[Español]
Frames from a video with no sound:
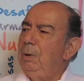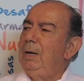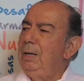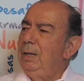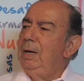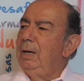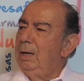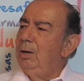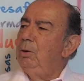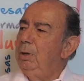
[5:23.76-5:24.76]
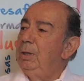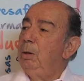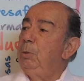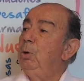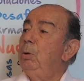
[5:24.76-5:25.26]
más ideas que ellos en
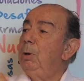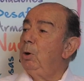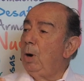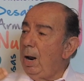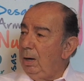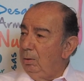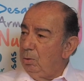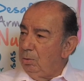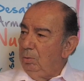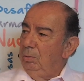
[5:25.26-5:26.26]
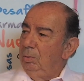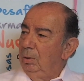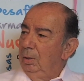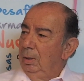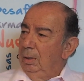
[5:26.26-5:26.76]
términos de mejorar el negocio.
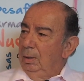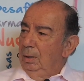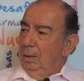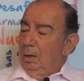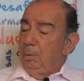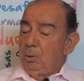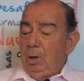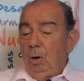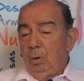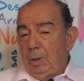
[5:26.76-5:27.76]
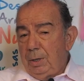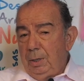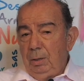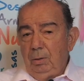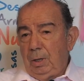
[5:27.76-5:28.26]
La persona lo está
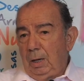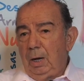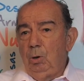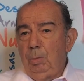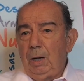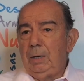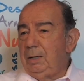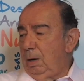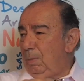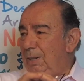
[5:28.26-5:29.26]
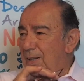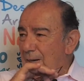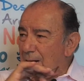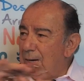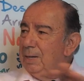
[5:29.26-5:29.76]
haciendo y está ganando plata y se va a
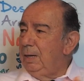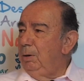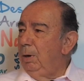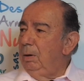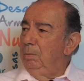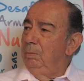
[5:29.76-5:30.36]
mantener en ese nivel.